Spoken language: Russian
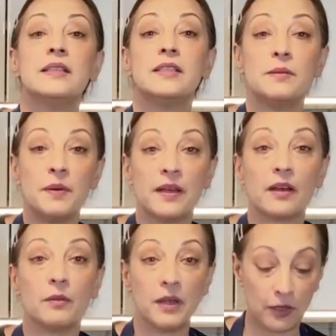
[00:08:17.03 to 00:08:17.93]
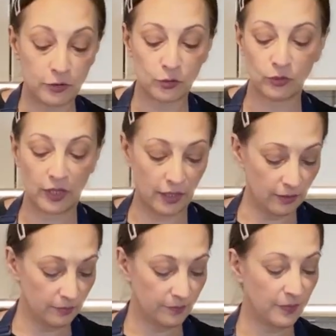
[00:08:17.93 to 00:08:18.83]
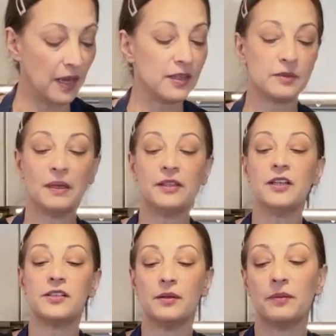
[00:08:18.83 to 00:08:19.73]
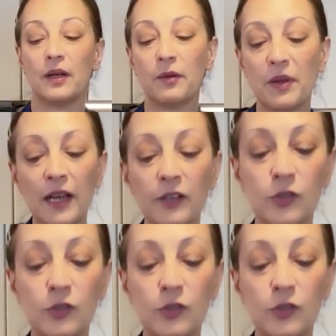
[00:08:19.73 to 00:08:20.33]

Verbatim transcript: Теперь хмели сунели. Смотрите, хмели